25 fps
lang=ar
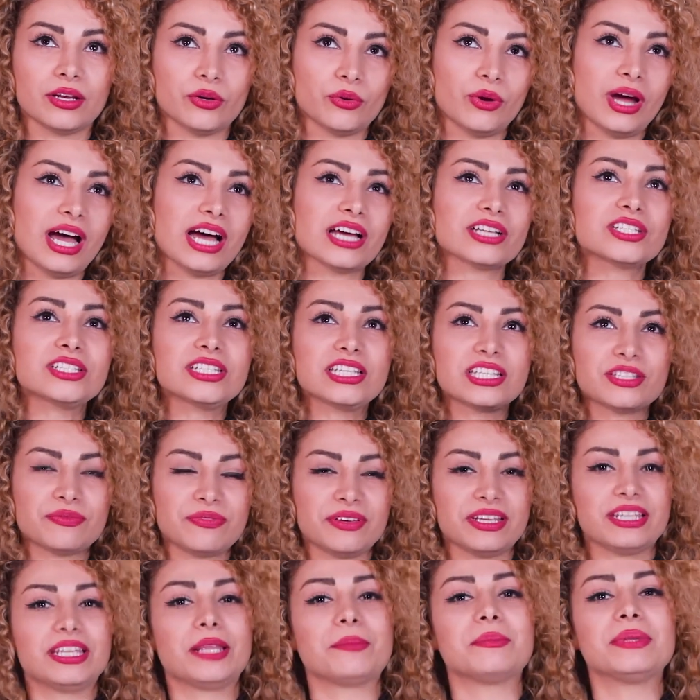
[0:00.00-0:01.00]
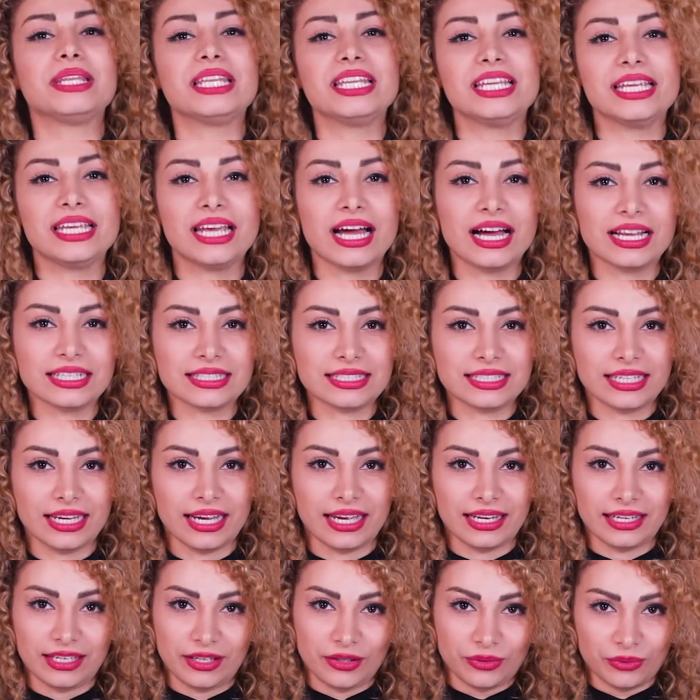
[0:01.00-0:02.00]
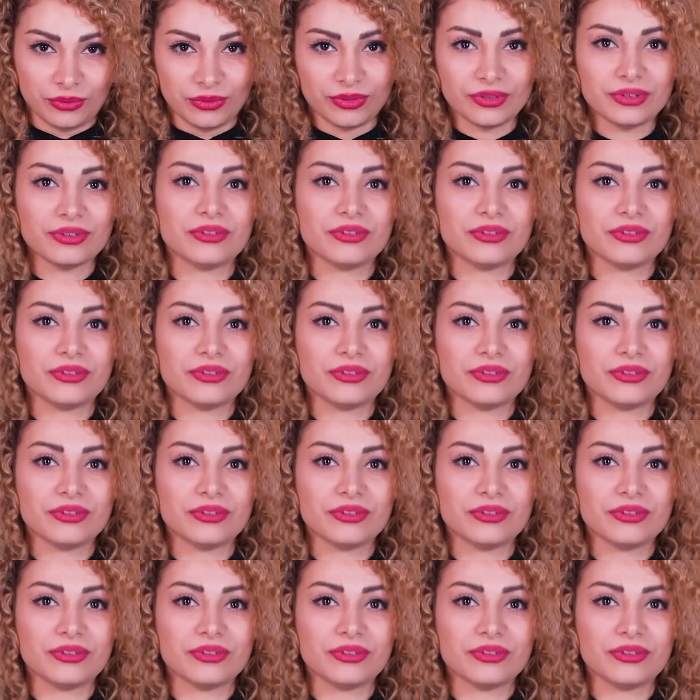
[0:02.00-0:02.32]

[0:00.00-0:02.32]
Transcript: انه حاج تسفقنا من نيات يعني انه